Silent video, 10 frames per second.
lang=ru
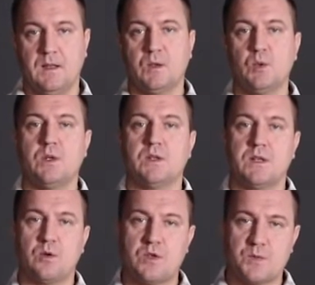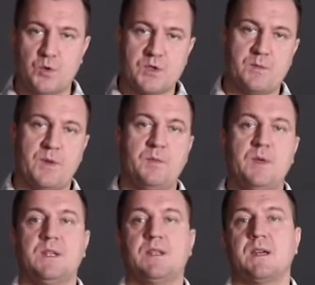Но такой способ
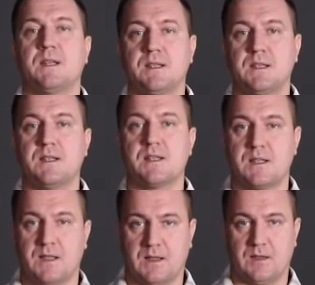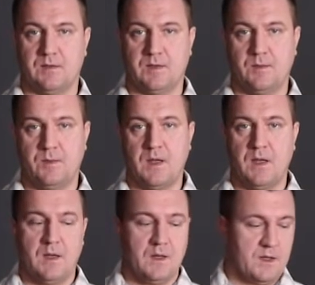имеет ряд недостатков.
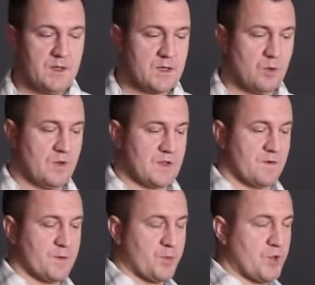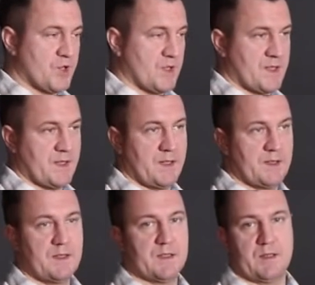Если у вас вспышка стоит
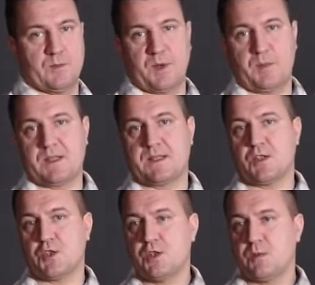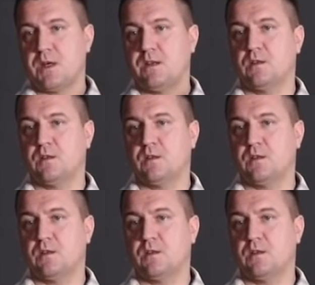где-то, например, за ширмой,